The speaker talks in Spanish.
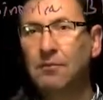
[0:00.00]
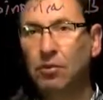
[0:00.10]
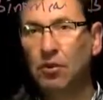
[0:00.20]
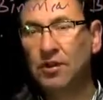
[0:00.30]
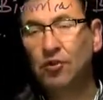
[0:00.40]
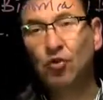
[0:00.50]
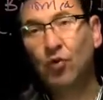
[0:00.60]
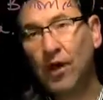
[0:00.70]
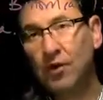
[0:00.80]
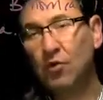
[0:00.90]
Por lo tanto,
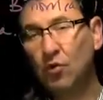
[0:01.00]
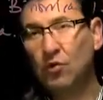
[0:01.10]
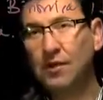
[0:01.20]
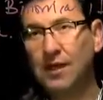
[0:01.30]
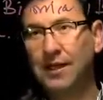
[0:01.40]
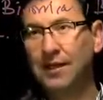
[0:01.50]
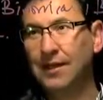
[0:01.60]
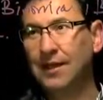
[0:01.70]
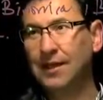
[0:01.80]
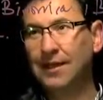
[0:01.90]
no hay
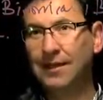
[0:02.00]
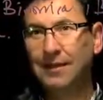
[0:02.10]
eh,